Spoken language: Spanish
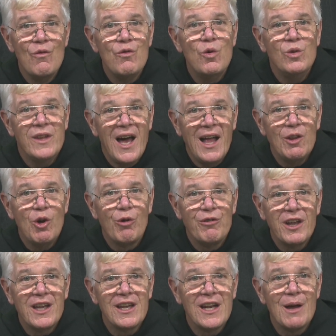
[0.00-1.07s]
Fundado
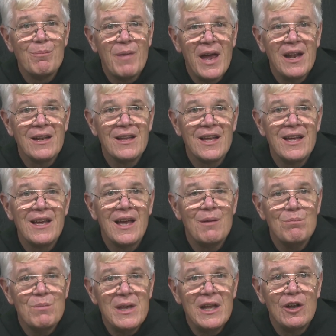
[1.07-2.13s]
originalmente
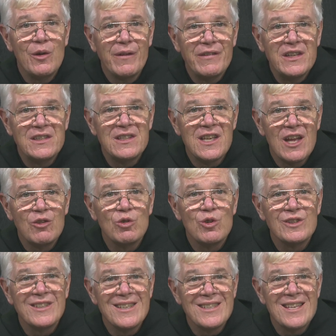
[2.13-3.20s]
en
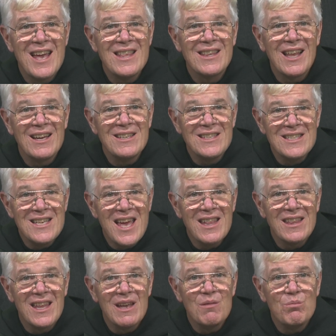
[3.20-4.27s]

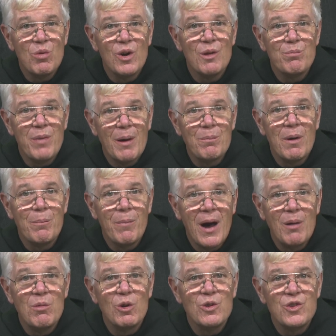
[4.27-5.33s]
1967 por el Papa
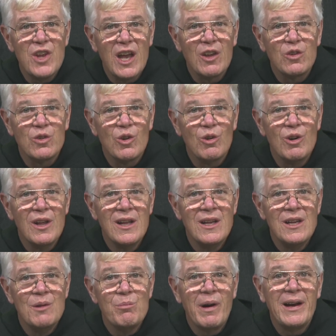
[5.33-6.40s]
Pablo VI
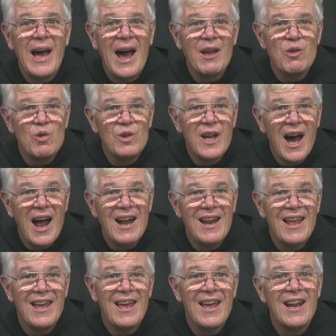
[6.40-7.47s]
para
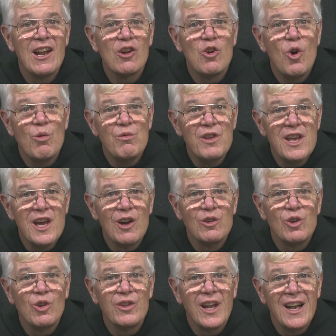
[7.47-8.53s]
ayudarle en el
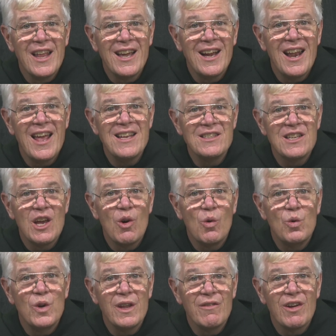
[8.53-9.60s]
gobierno de la Iglesia
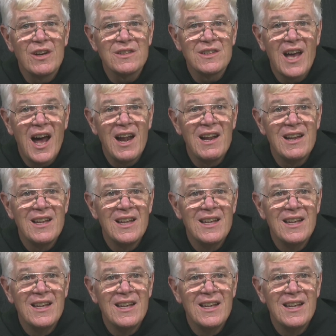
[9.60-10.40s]
Universal,